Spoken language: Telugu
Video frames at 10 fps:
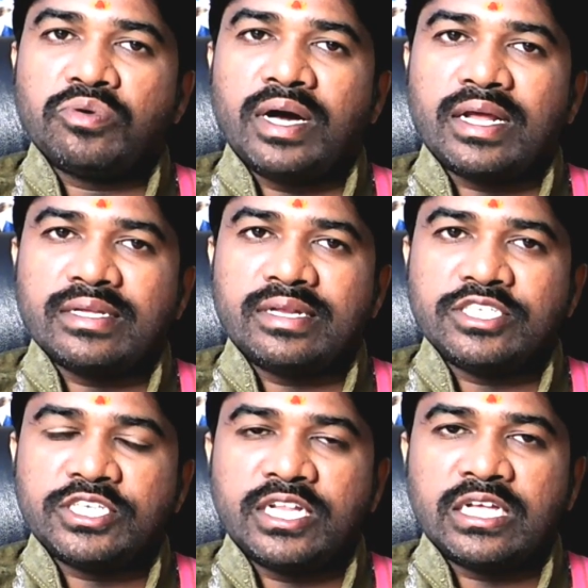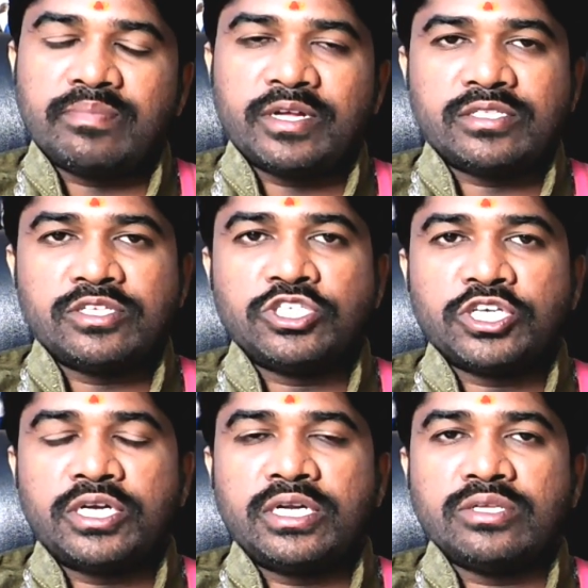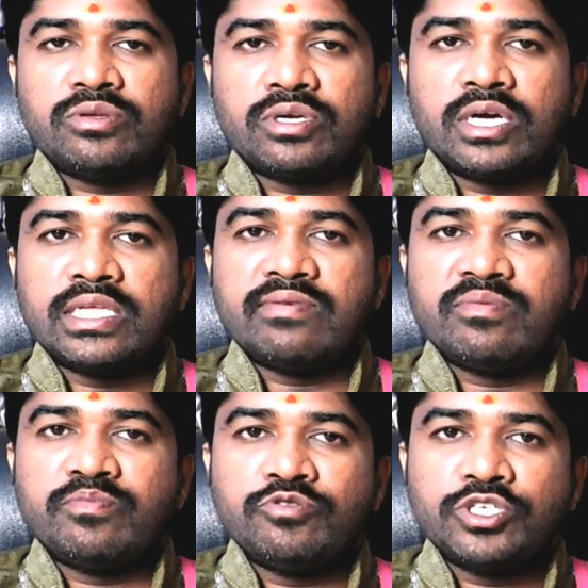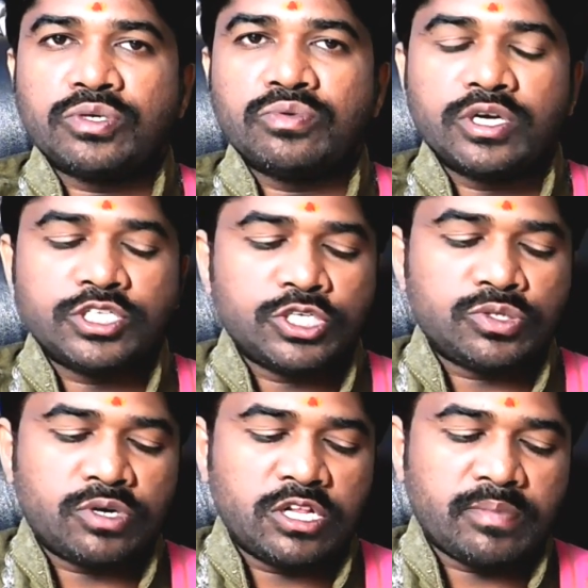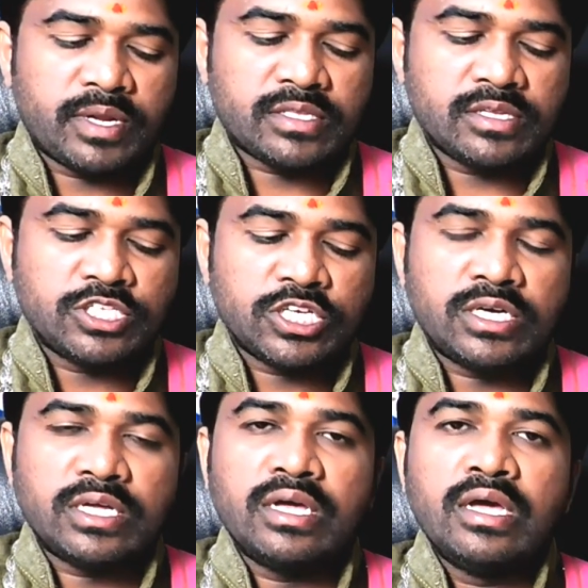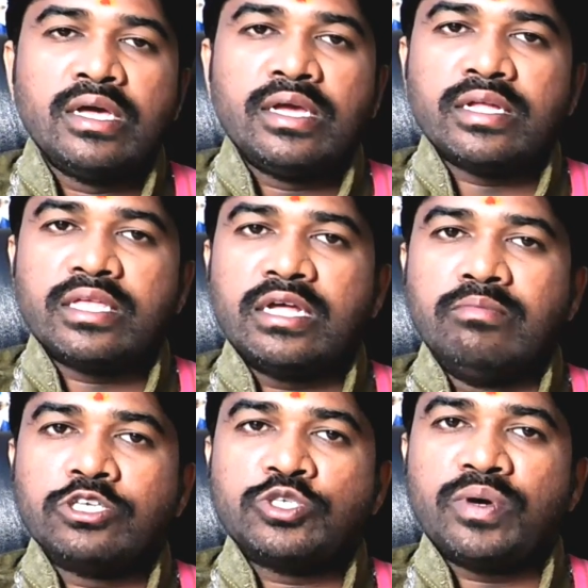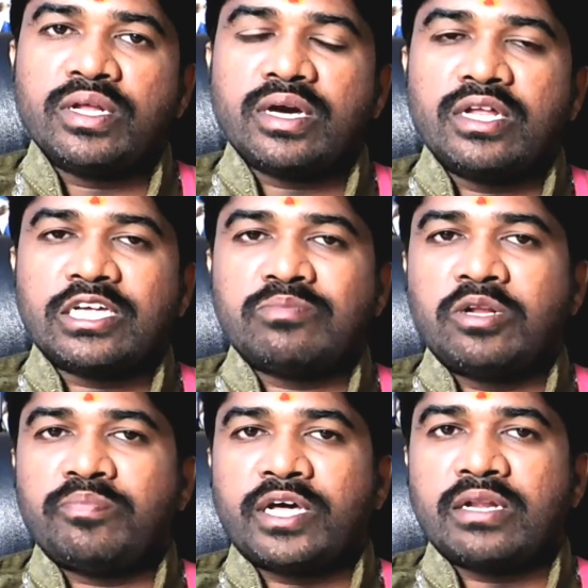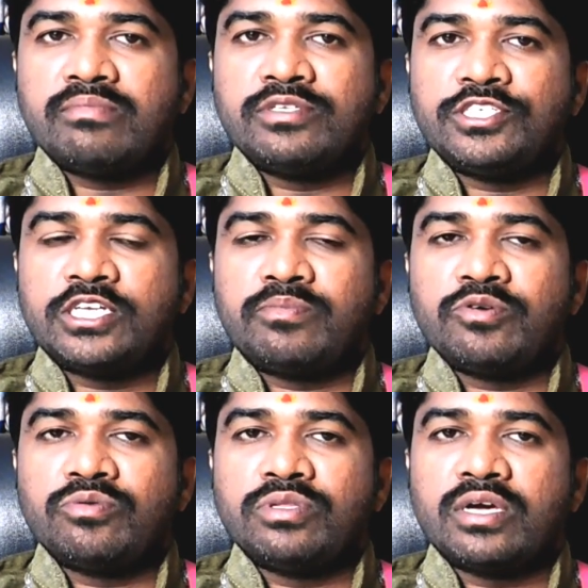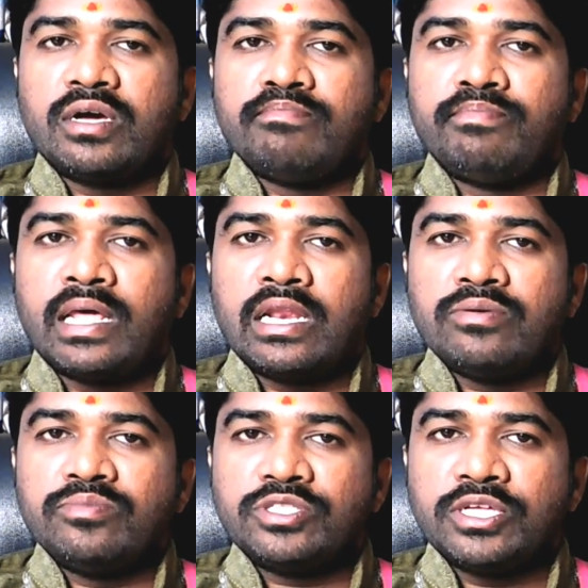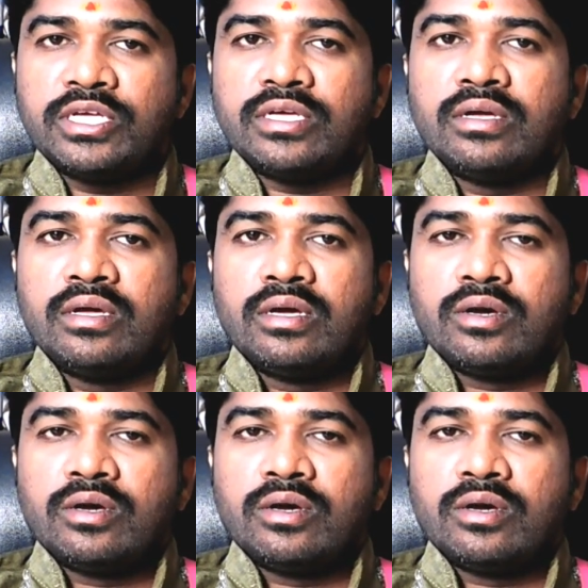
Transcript: ఎక్కువగా ఆరాధన చేయడానికి ప్రయత్నం చేయండి దుర్గాదేవి పూజ ఎక్కువగా చేసుకోవడానికి ప్రయత్నం చేయండి ఏదైనా ముఖ్యమైన కార్యక్రమాలు ప్రారంభించేటప్పుడు కొద్దిగా బెల్లము తిని